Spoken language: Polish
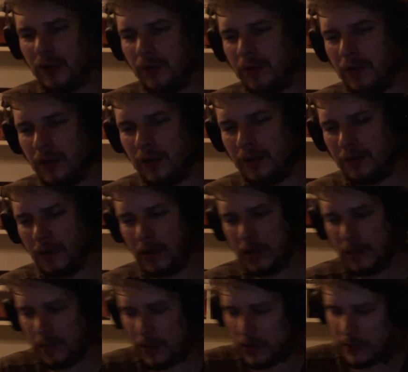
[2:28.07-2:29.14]
bo, bo
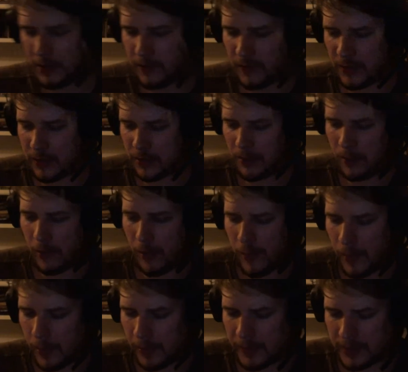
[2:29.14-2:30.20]
chyba o tym warto byłoby
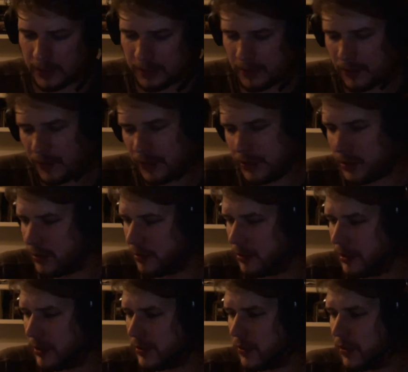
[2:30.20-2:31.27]
opowiedzieć, mianowicie
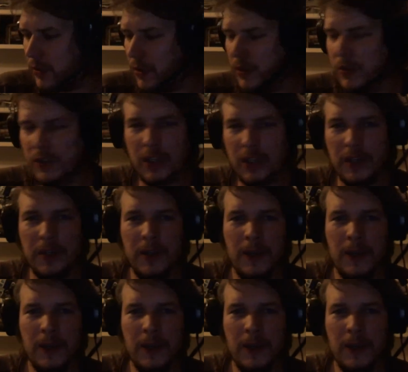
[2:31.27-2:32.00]
jest to to, że